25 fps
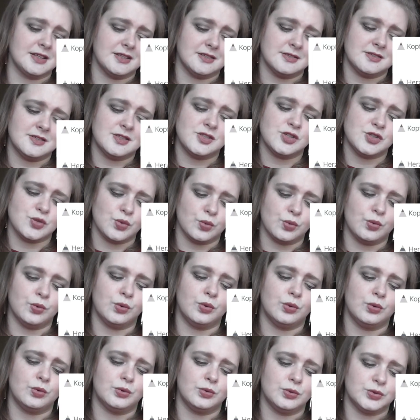den
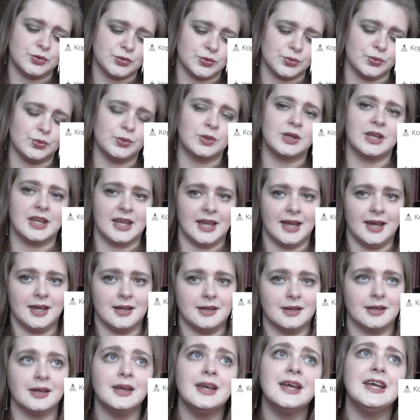so, so
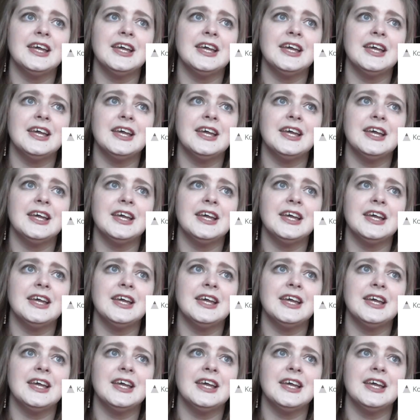gerne.